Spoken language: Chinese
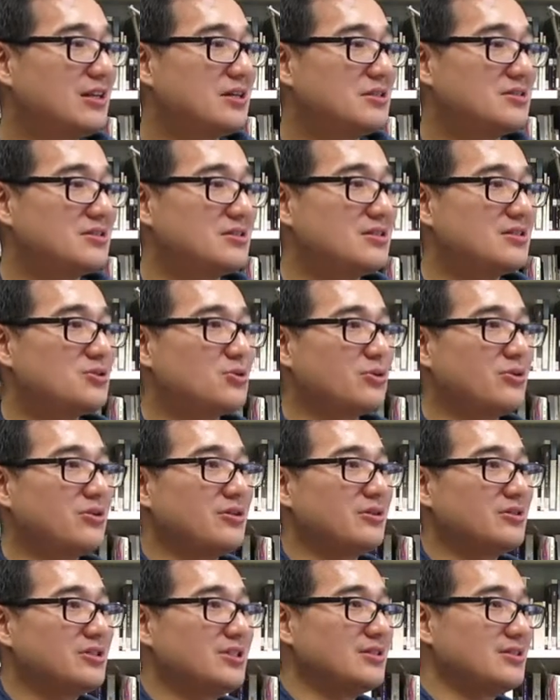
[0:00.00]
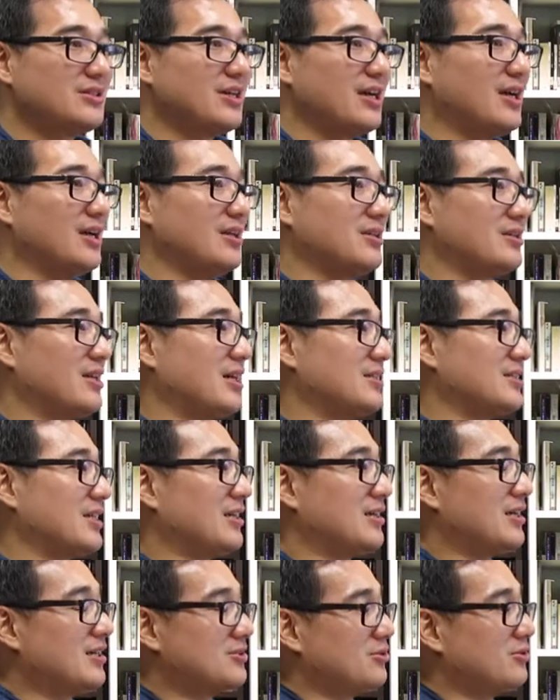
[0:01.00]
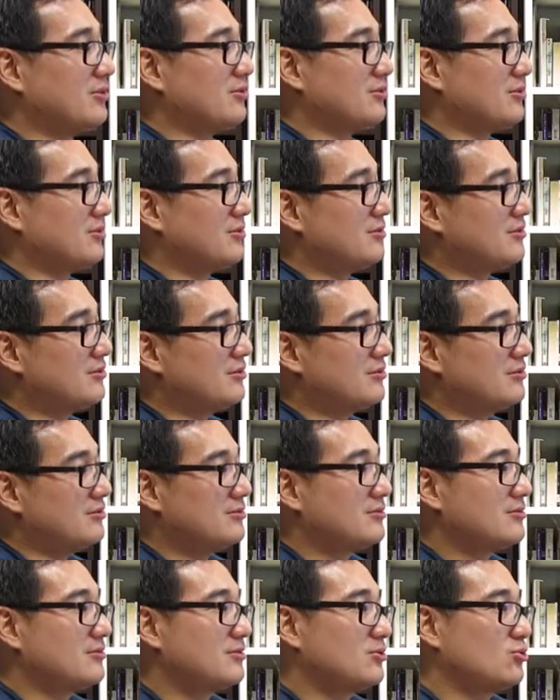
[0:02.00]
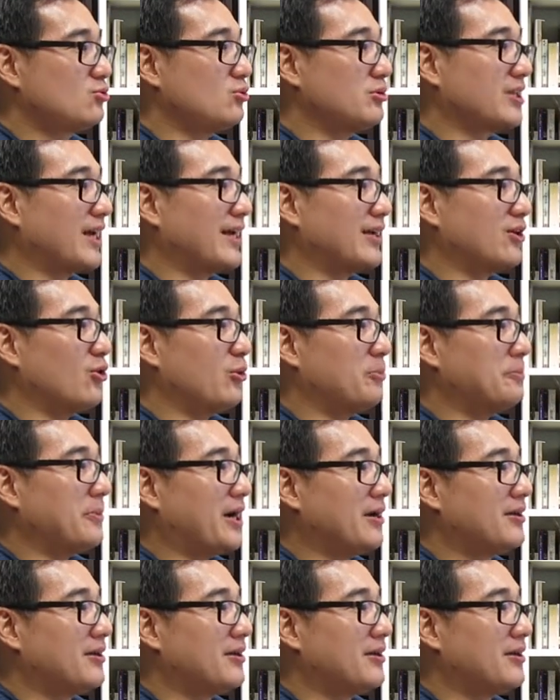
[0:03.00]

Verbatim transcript: 只是说现在大家那时候都做代工嘛，